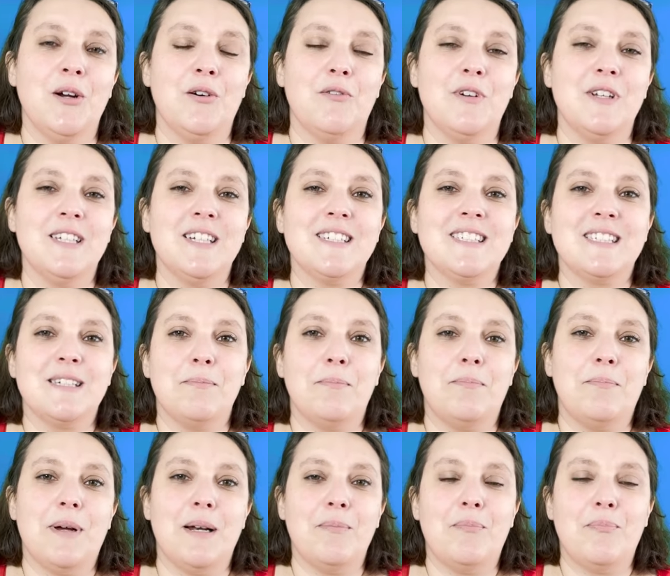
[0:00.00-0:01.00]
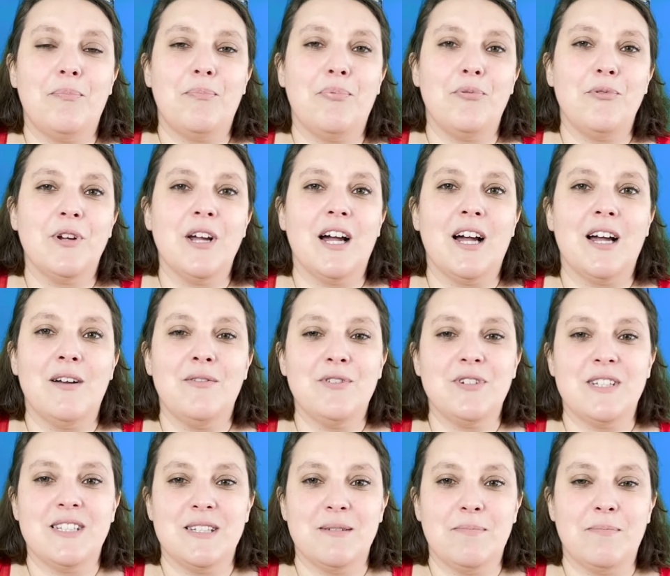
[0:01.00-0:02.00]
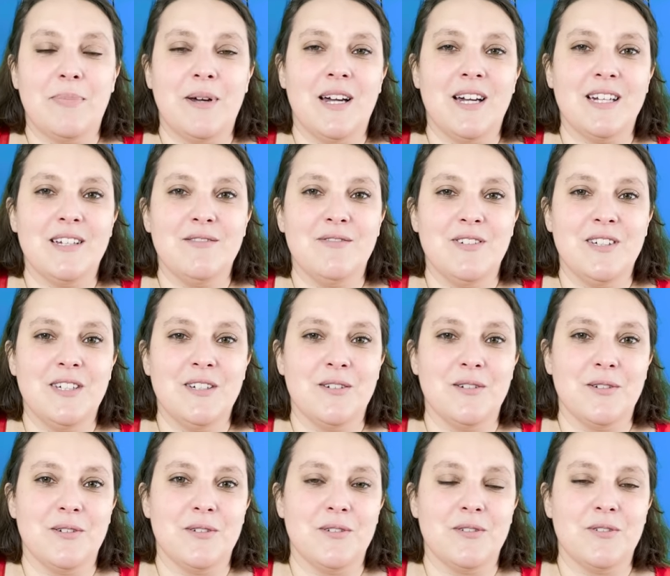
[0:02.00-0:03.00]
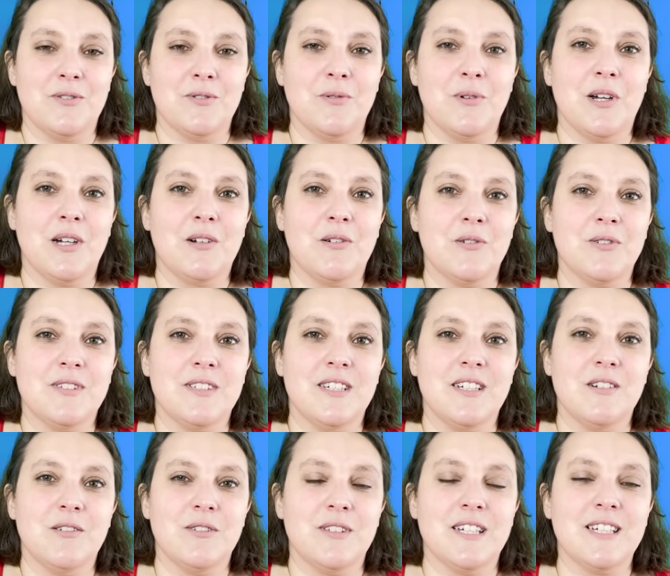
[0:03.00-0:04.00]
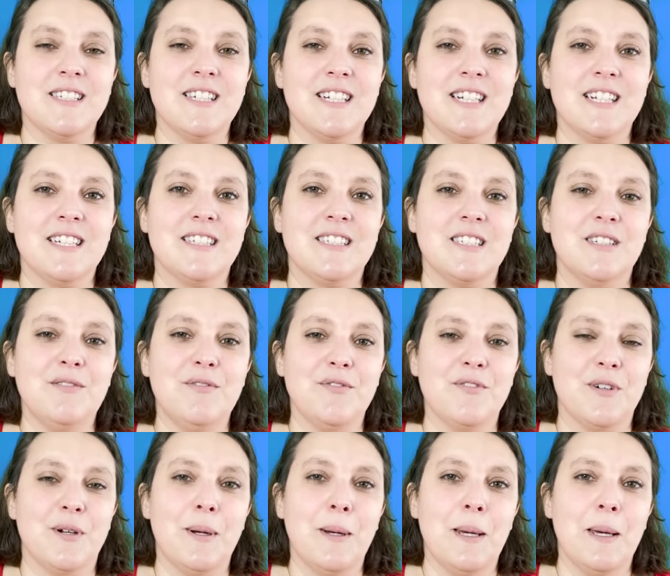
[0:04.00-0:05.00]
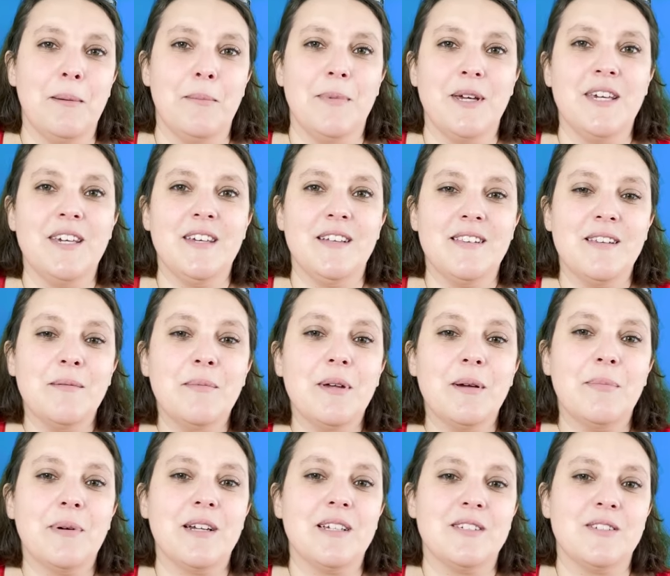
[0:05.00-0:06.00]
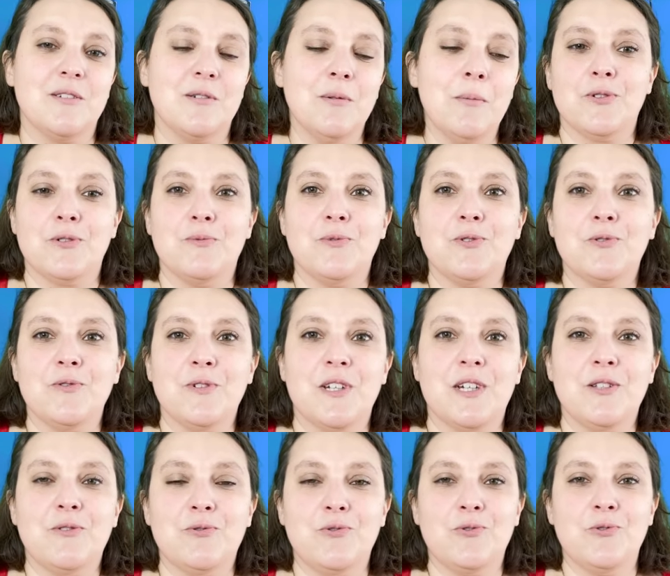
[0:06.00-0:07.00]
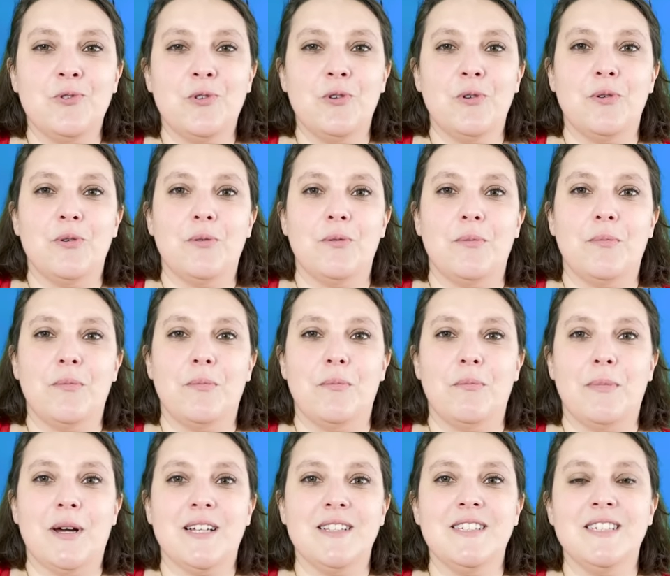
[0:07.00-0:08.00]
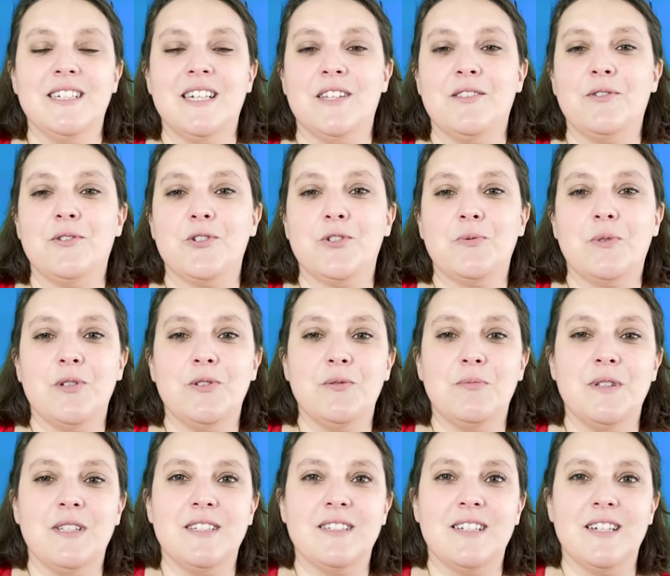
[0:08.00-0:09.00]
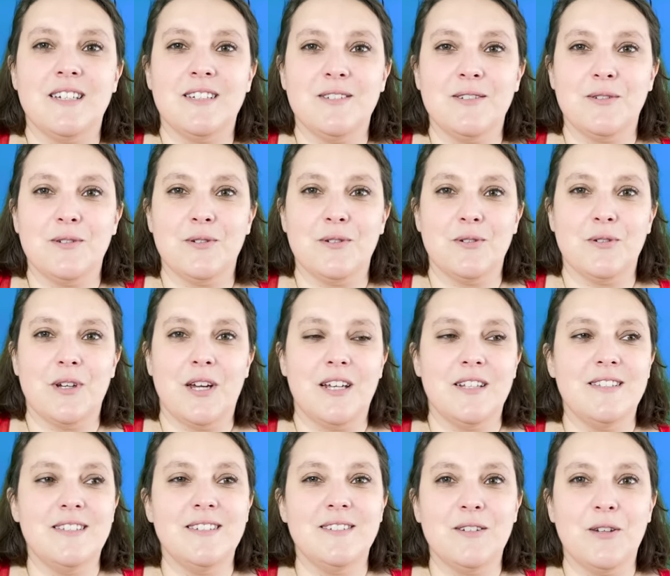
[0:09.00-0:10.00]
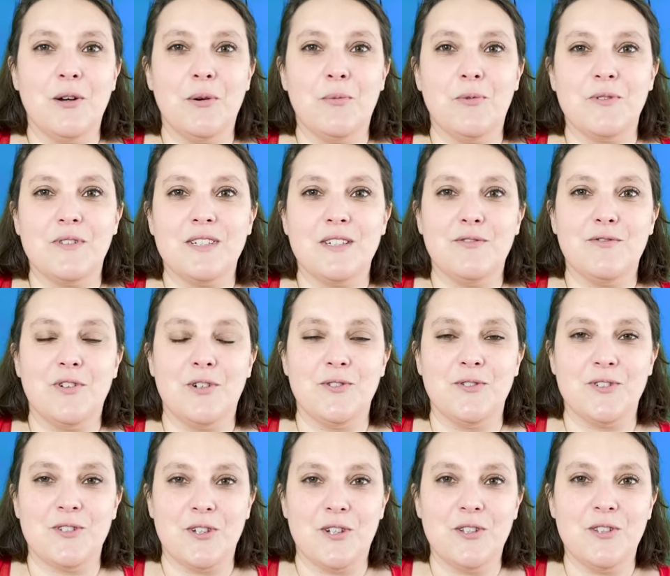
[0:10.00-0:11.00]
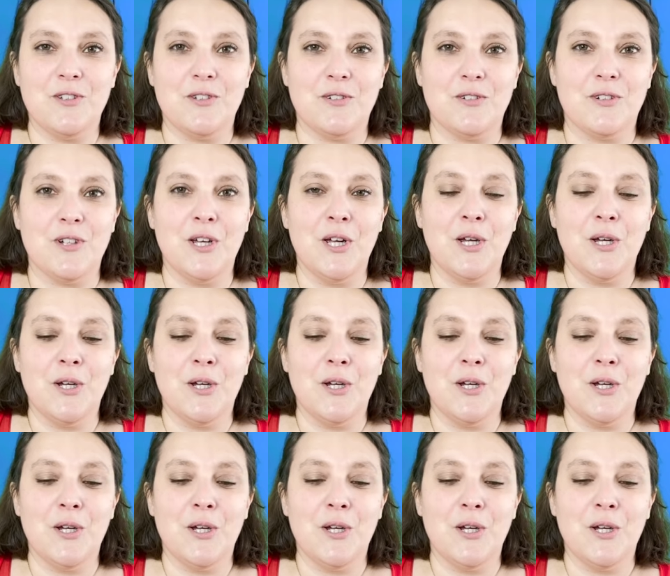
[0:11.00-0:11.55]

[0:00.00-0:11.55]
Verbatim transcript: on va dire c'est pas le plus grave, je n'étais pas arrivée euh, sur un cancer très agressif, mais qui était bien présent. Je me souviendrai toujours le mardi 14 juin 2016, euh, à 10h, mon téléphone sonne.